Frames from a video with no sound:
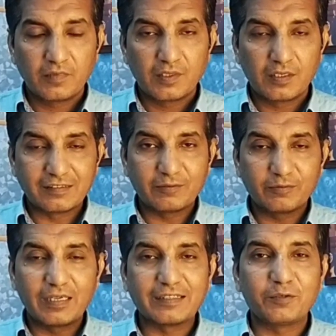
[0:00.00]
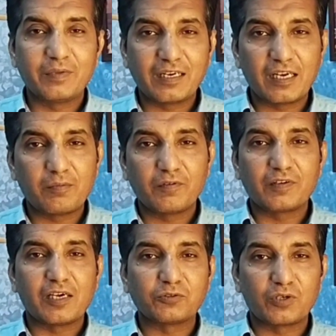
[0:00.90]
असल नाजरी मेरा नाम है
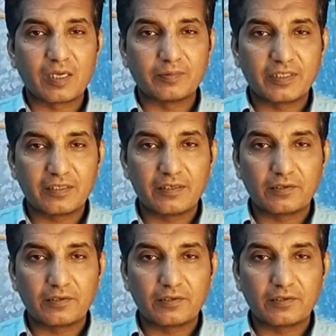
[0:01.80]
विकास और आप देख रहे हैं